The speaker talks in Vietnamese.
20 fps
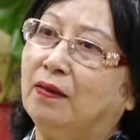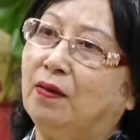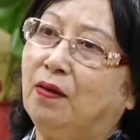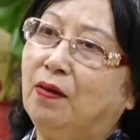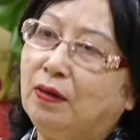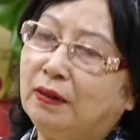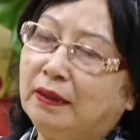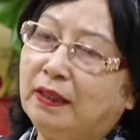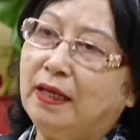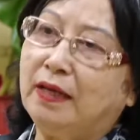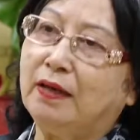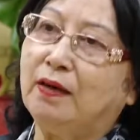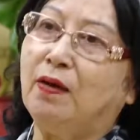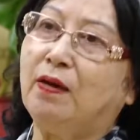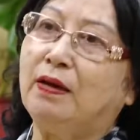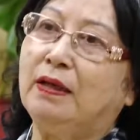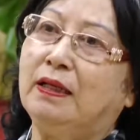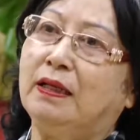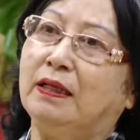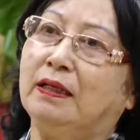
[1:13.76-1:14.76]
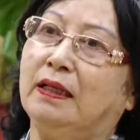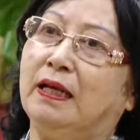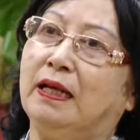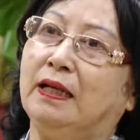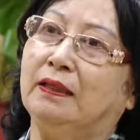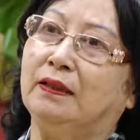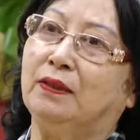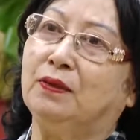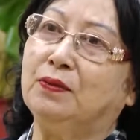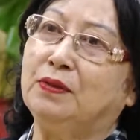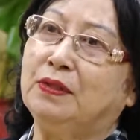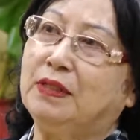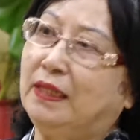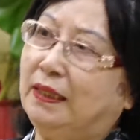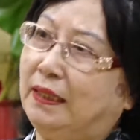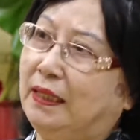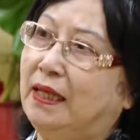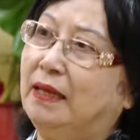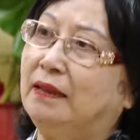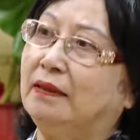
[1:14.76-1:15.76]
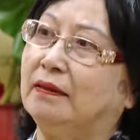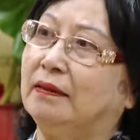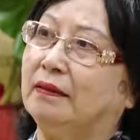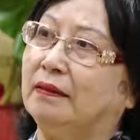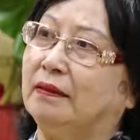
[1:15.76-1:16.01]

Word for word: Có thể nói rằng là tôi rất tiếc.